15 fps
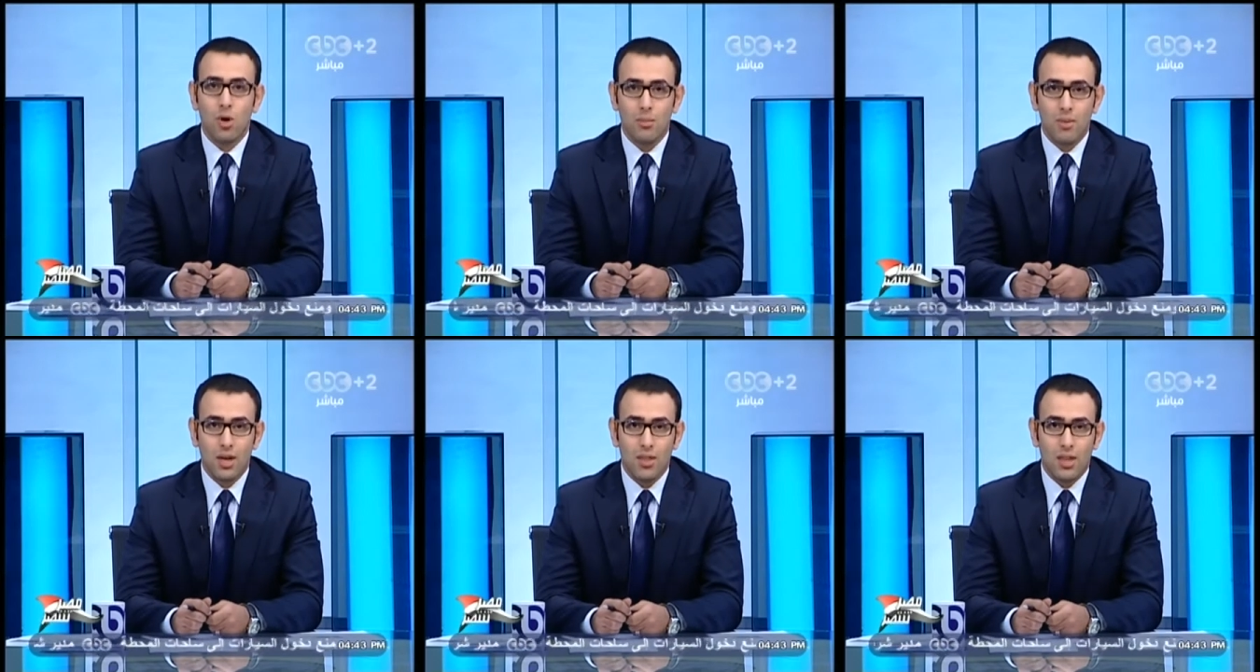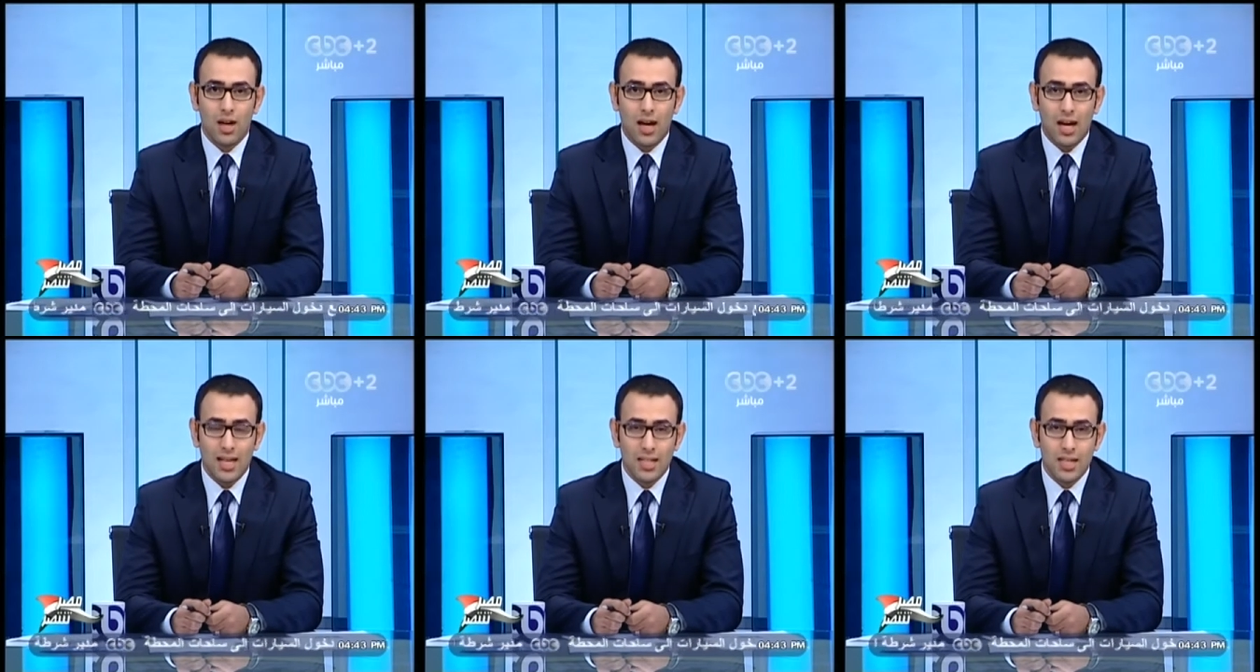وماذا
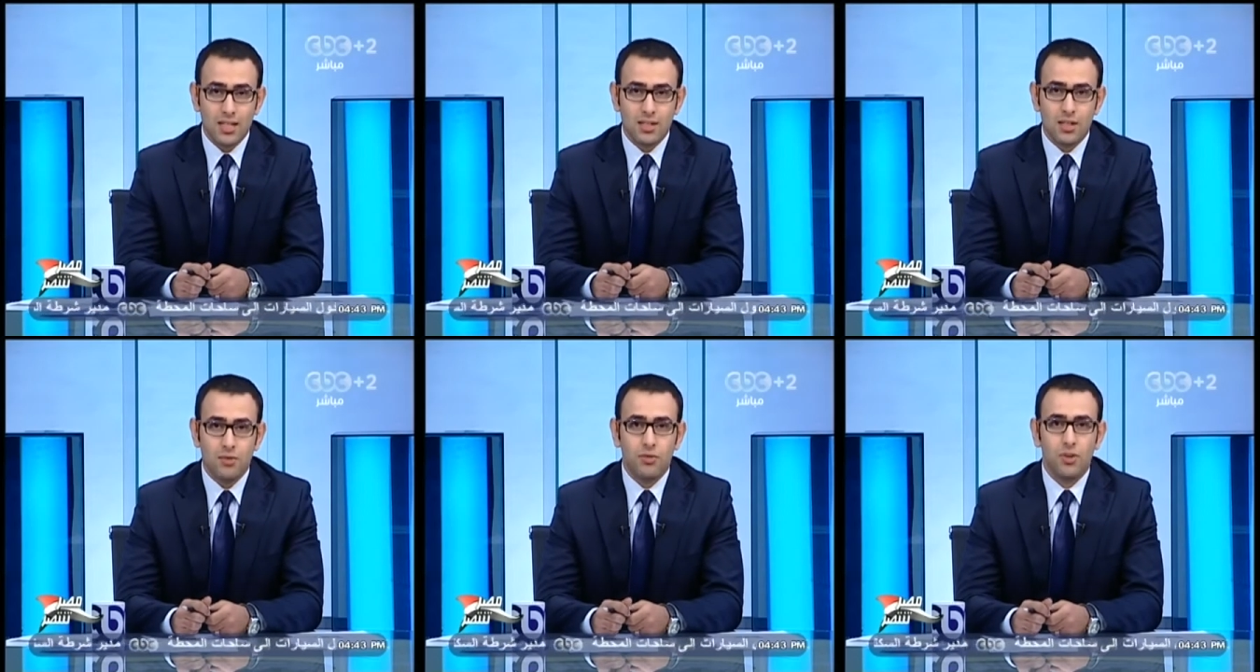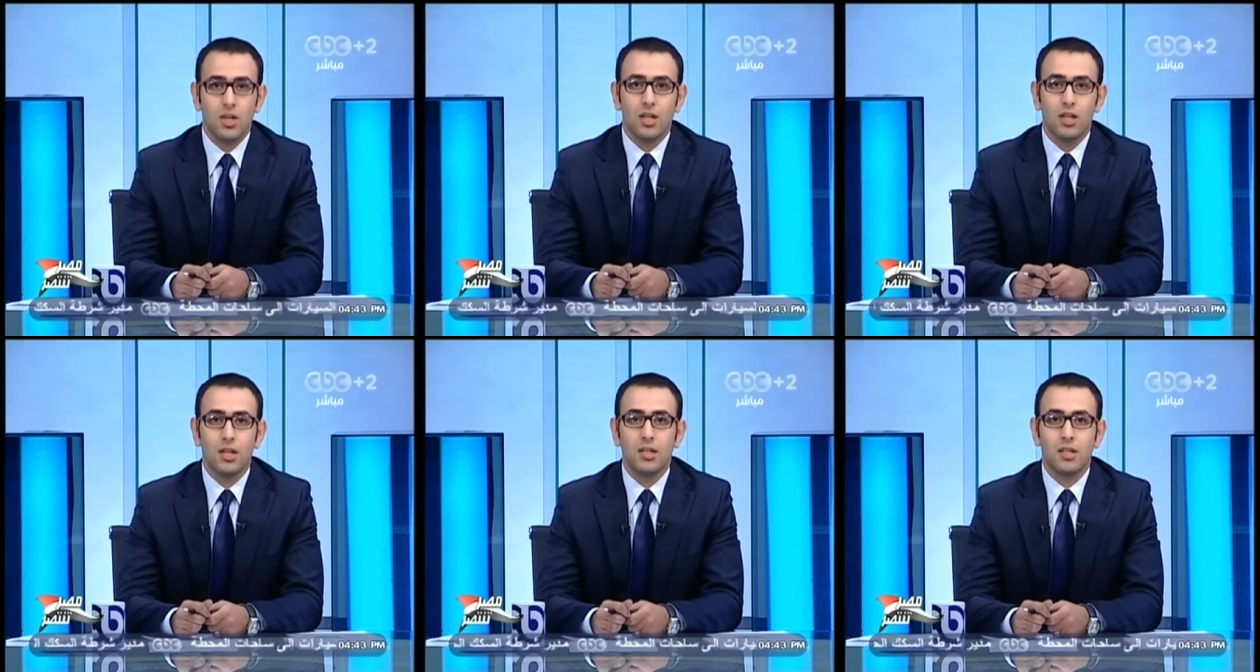حدث
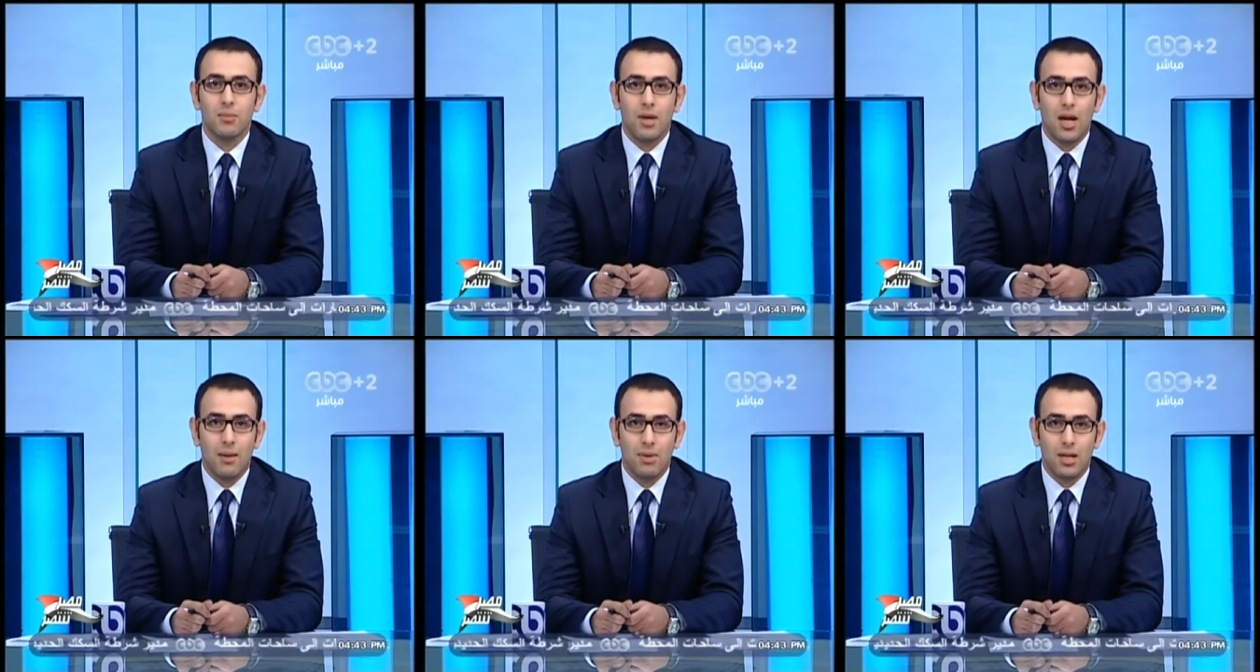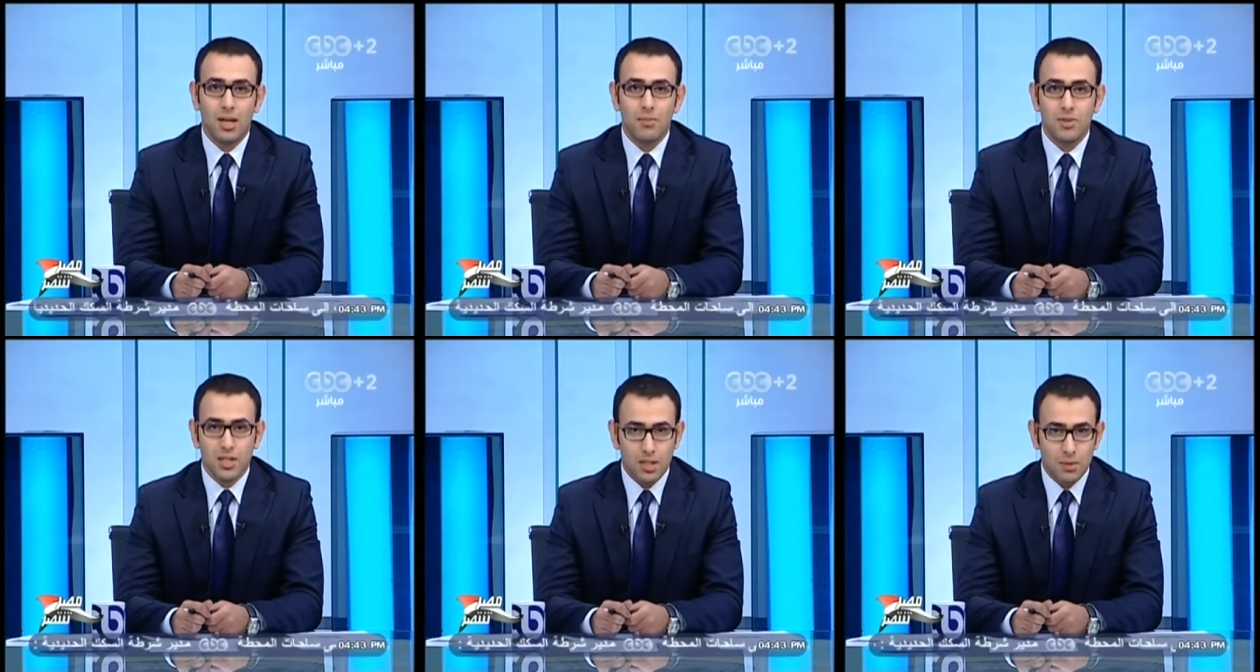في الاجتماع
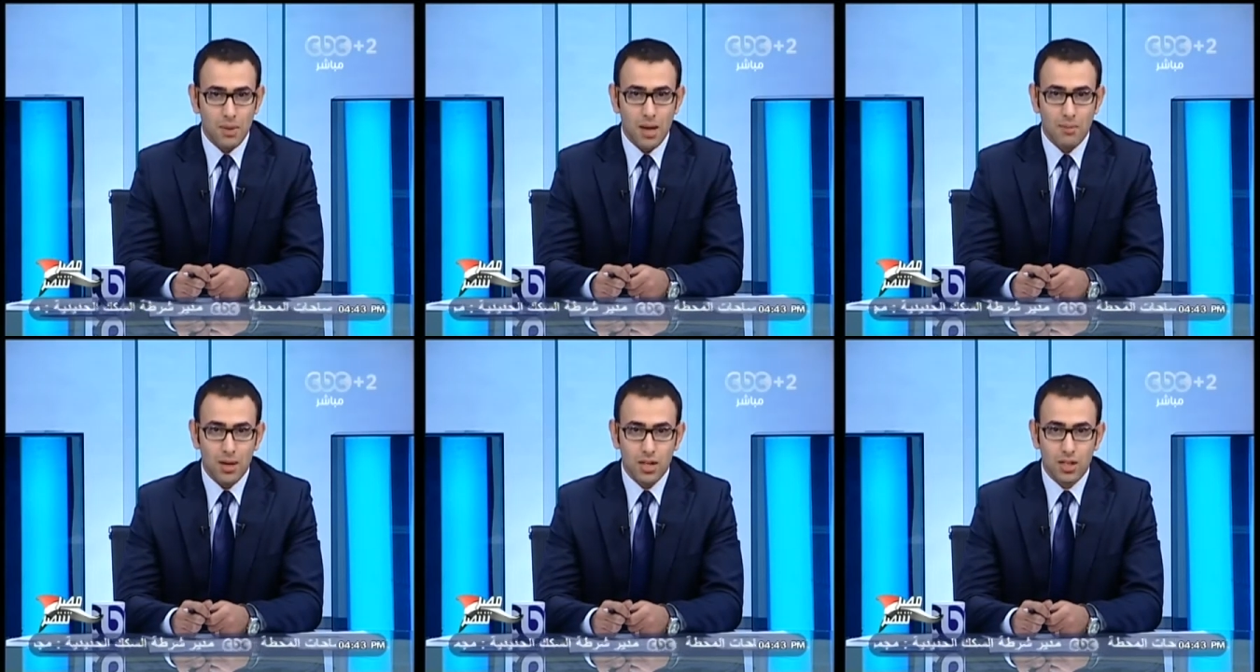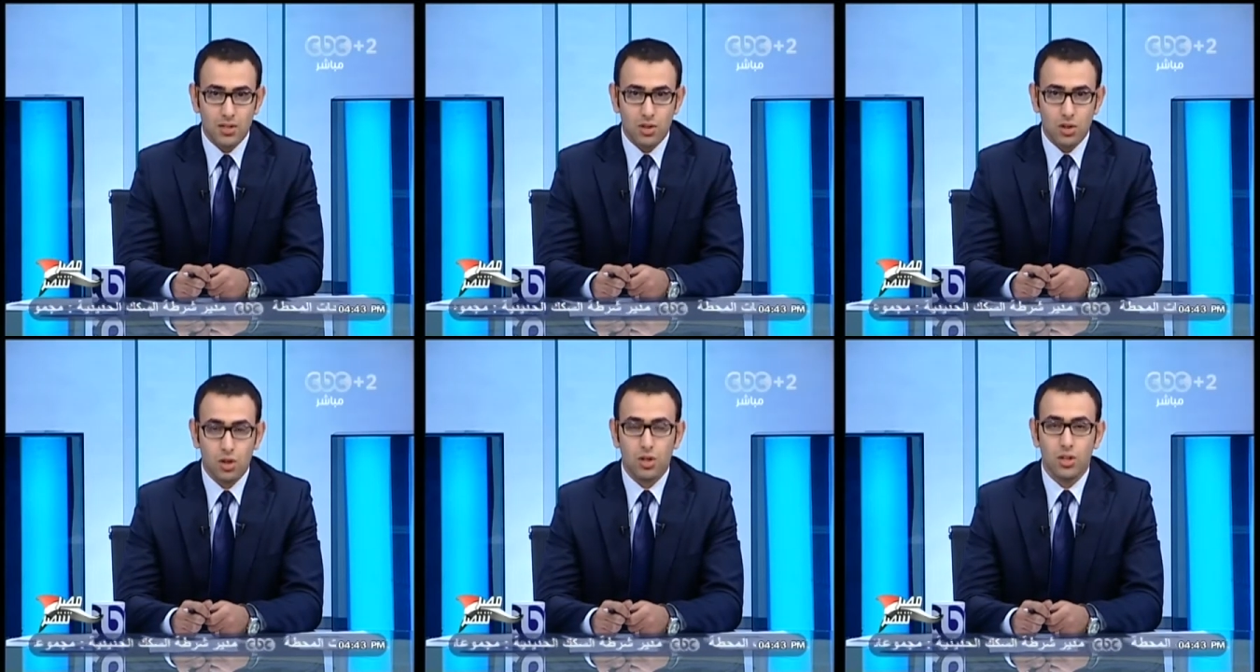بالامس اجتماع
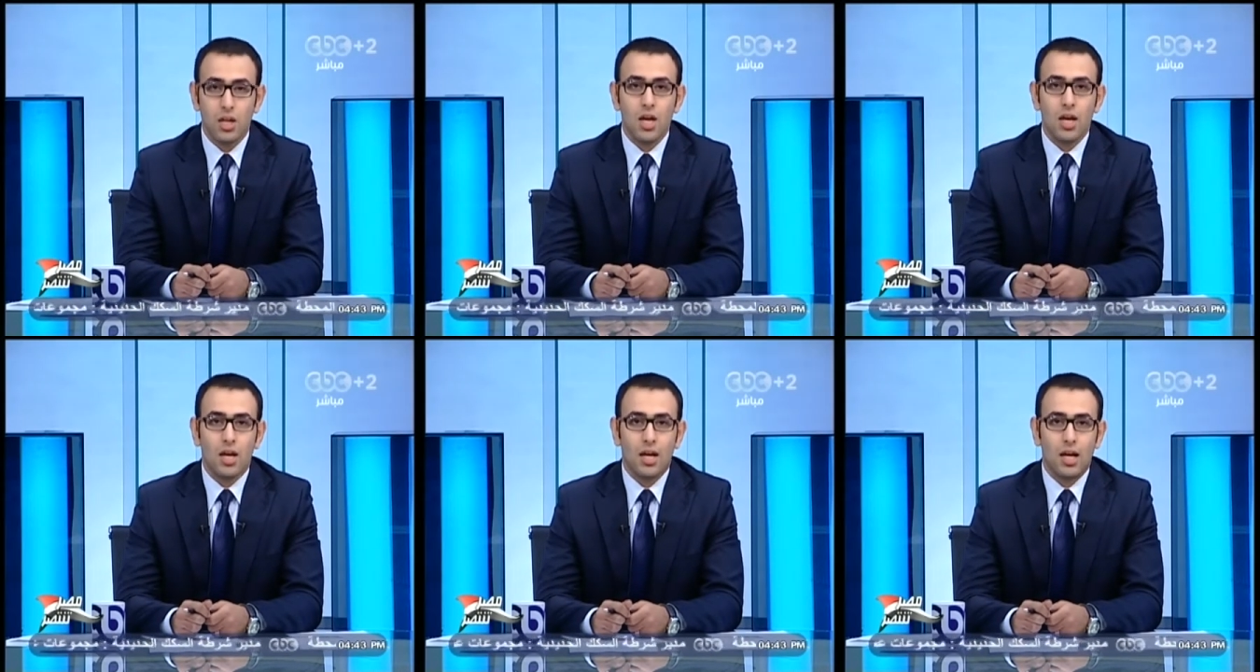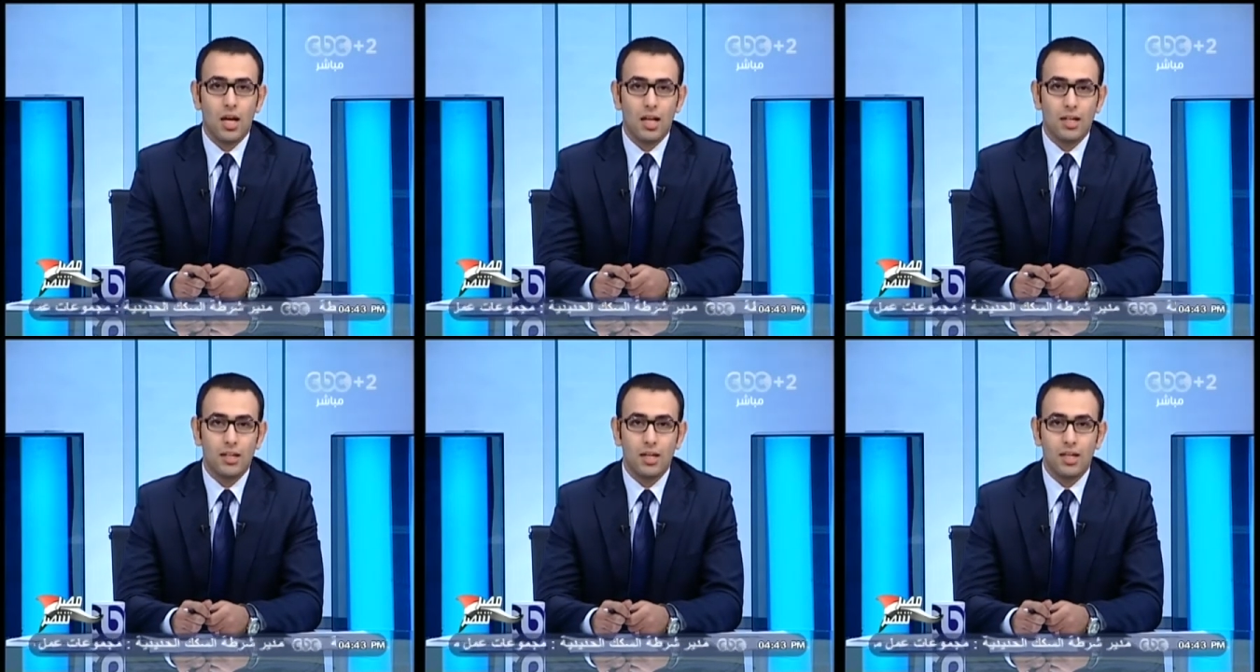مجلس اداره
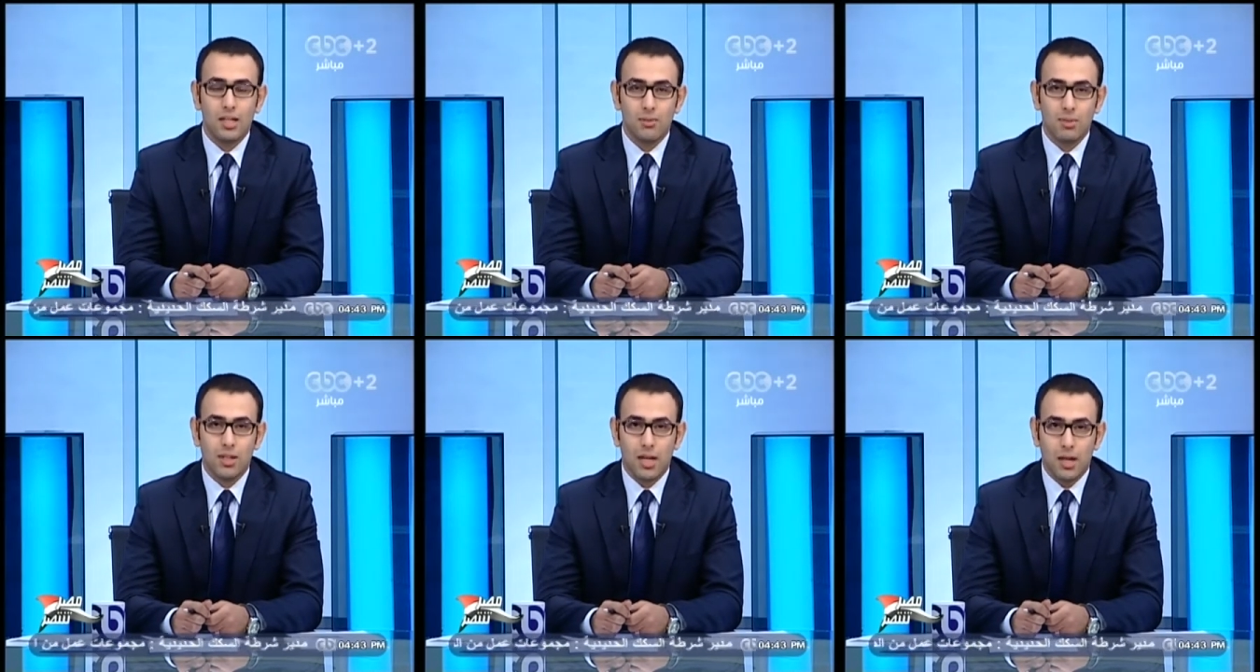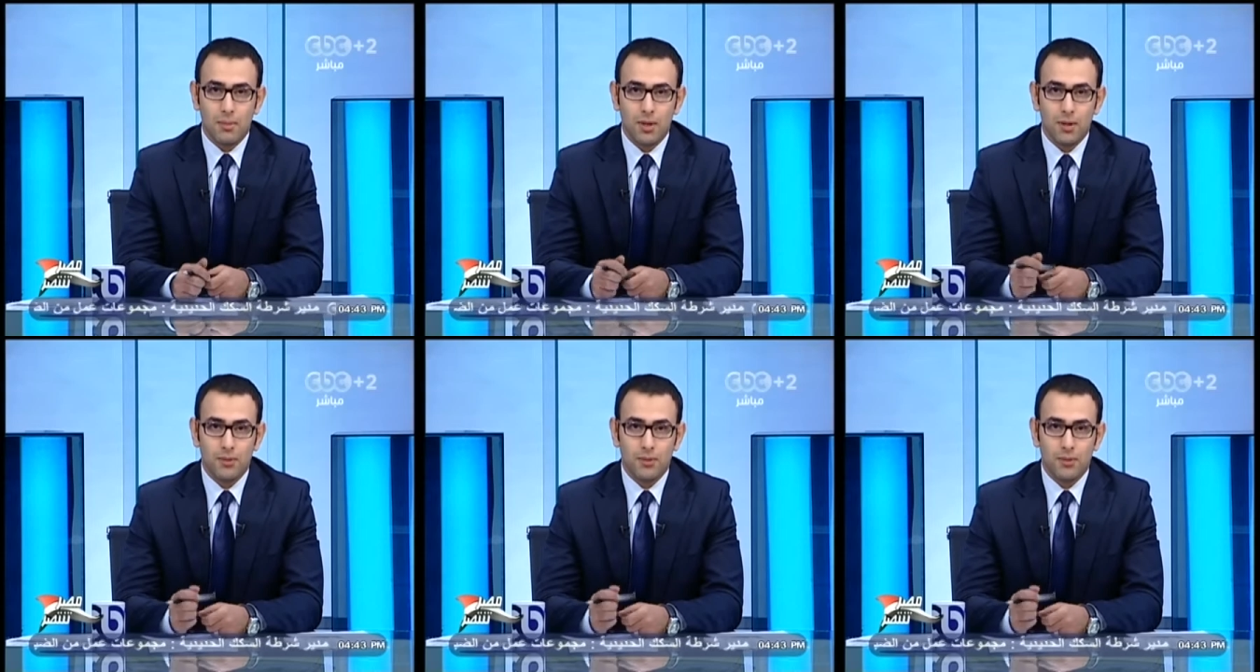آه، النادي بالكامل.